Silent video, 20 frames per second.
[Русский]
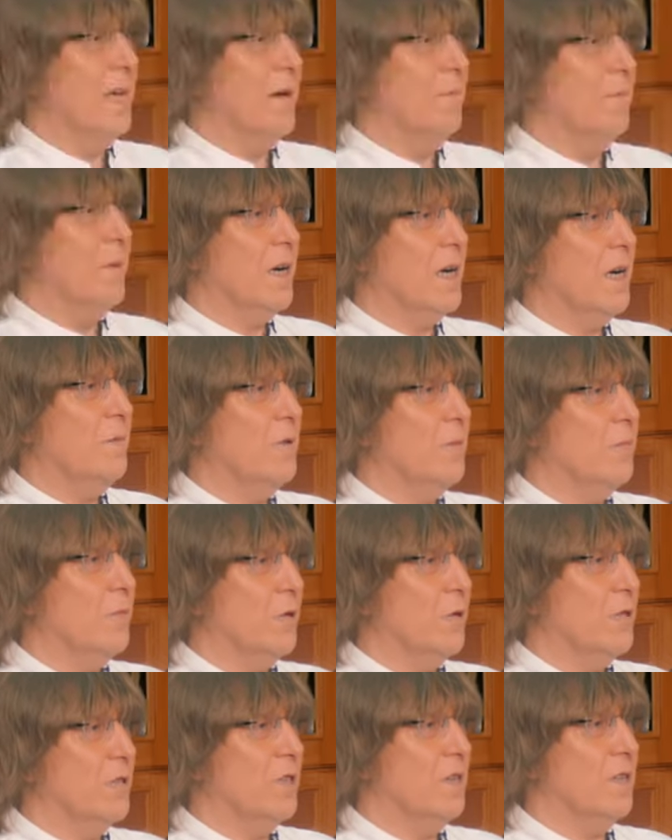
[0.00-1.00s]
Пока мы
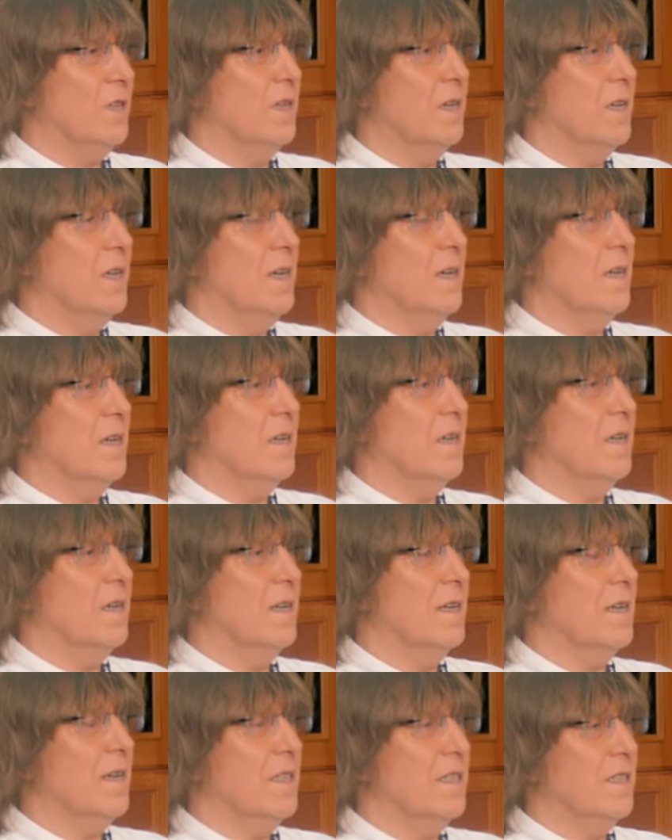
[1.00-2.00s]
просто
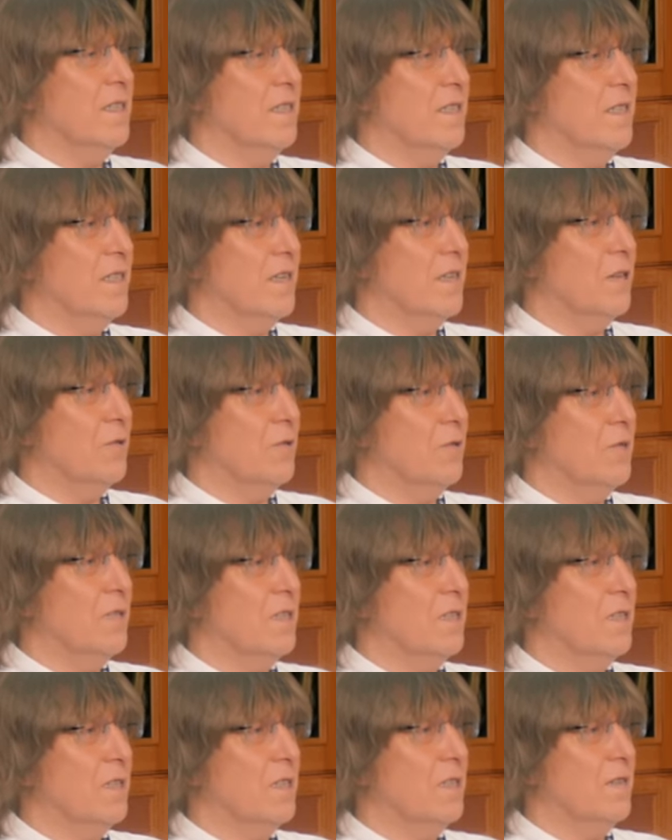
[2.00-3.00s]
э, концентрируясь на